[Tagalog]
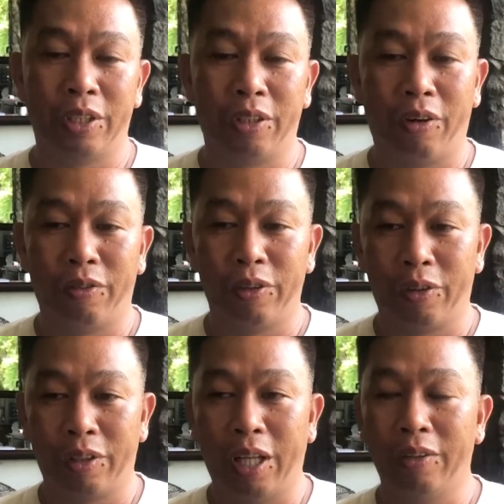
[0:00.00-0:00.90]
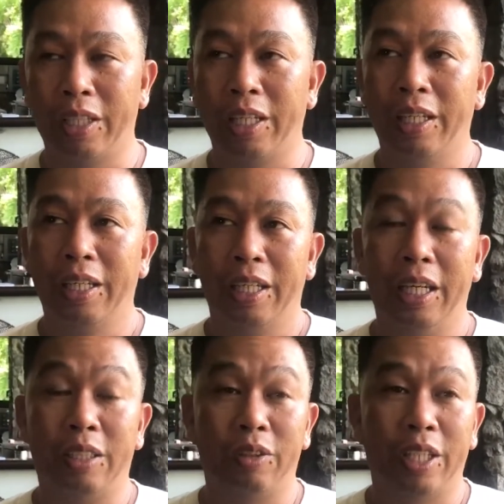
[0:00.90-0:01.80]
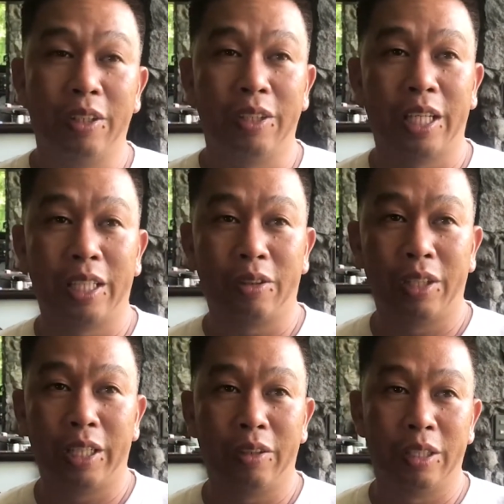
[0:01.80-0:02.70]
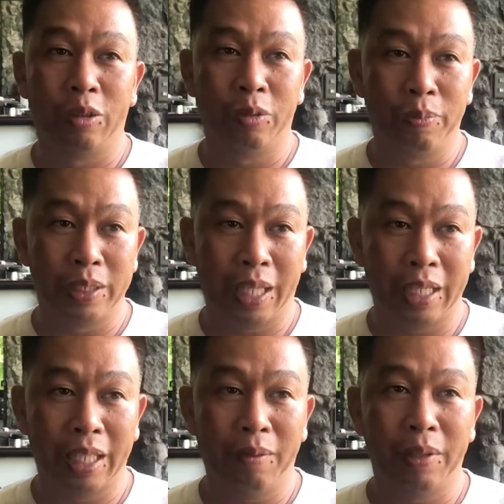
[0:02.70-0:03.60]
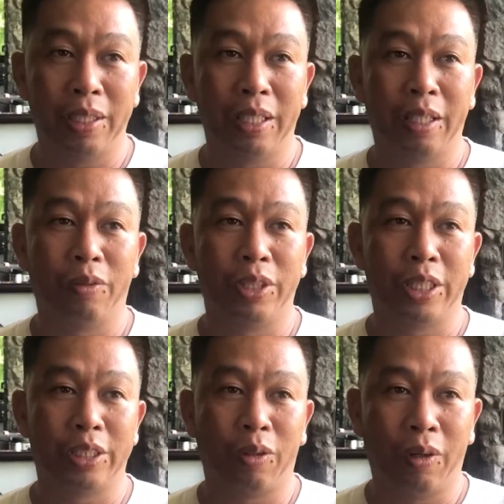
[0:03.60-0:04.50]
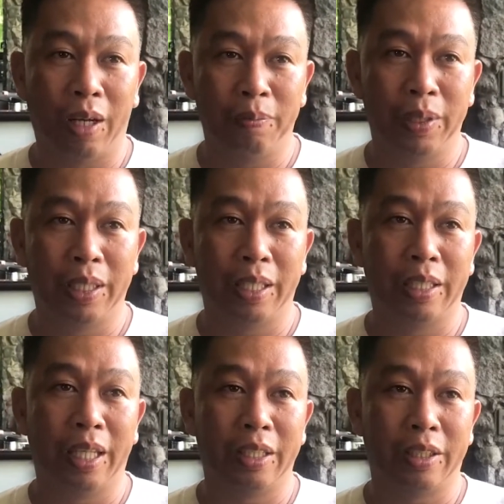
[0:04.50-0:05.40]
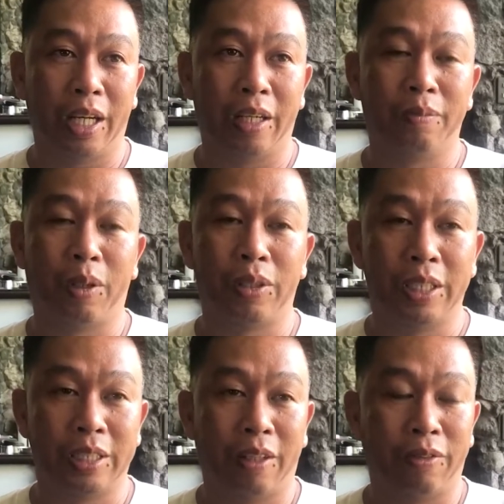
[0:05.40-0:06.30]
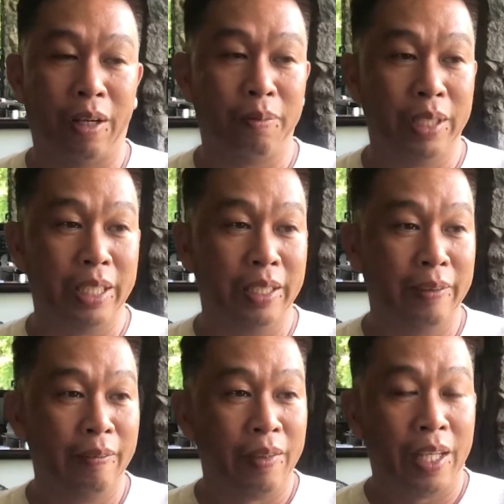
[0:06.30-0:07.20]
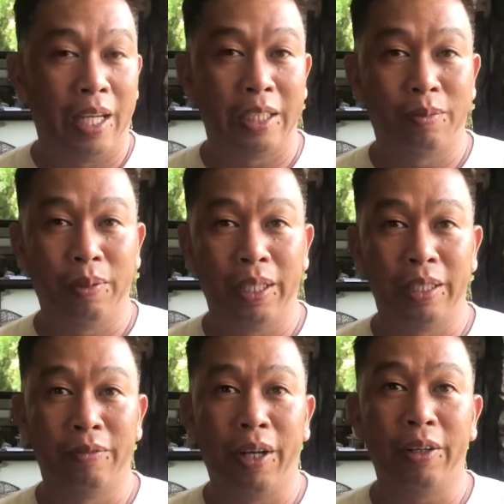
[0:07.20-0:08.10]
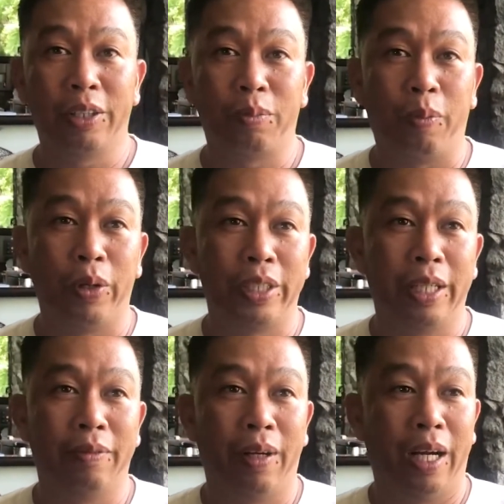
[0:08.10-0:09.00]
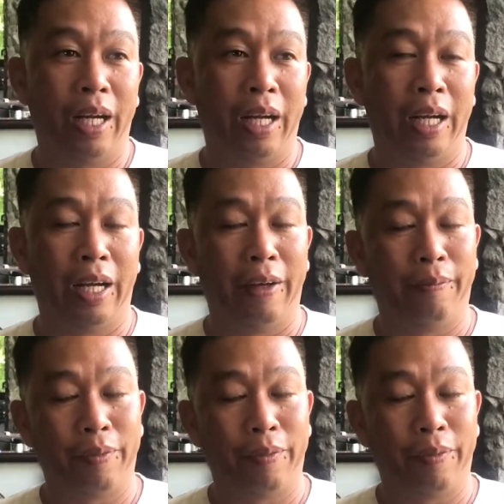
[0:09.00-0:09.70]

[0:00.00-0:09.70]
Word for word: ni Governor Claude, ito na yon, ito na yon inuumpisahan namin and we're just so happy that the entire Bautista family has been very supportive. Uh,